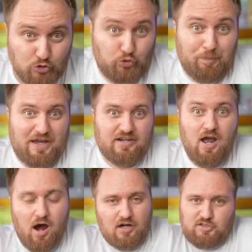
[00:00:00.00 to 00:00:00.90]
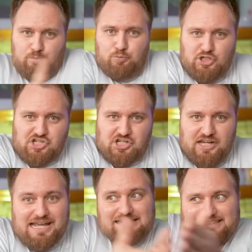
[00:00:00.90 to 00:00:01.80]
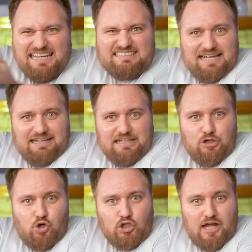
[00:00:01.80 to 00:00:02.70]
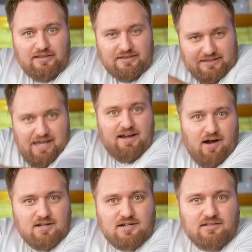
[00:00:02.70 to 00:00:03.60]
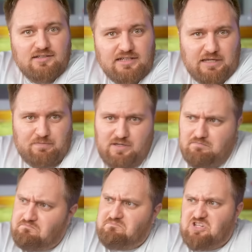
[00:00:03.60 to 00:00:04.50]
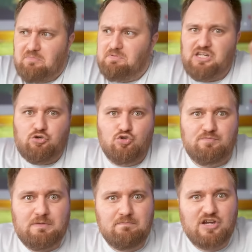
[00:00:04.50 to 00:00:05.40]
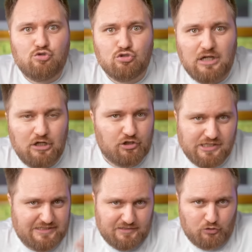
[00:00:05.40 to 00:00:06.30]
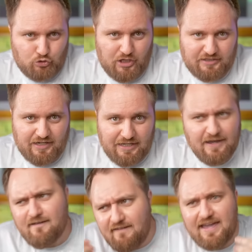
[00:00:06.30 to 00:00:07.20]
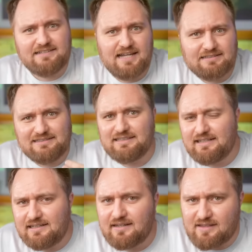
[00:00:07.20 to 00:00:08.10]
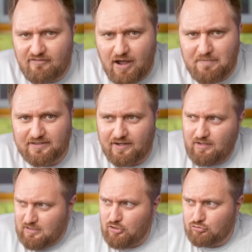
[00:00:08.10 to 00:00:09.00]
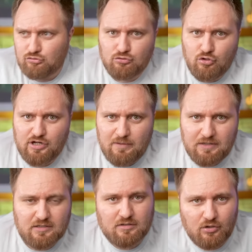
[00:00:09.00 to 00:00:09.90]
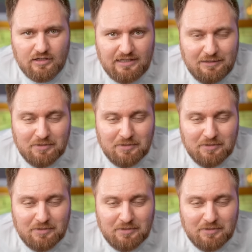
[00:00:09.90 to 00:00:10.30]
Süper. Artık bu kişi 80 kilo olan diğer akranları gibi işte 1200-1500 kalori arasında tüketerek ve egzersizlerine de devam ederek kilosunu koruyabilir. Öyle değil